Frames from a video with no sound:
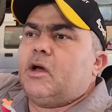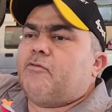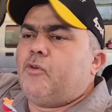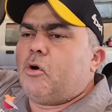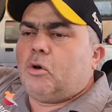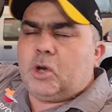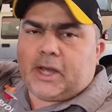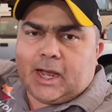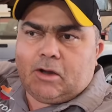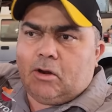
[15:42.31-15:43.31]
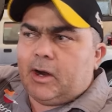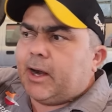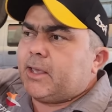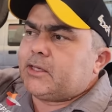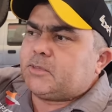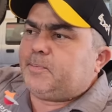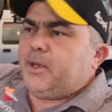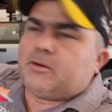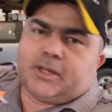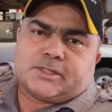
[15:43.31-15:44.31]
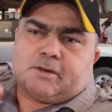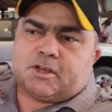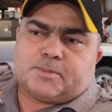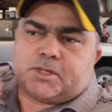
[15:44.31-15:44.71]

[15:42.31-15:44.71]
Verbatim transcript: Vou colocar agora e explico na sequência pra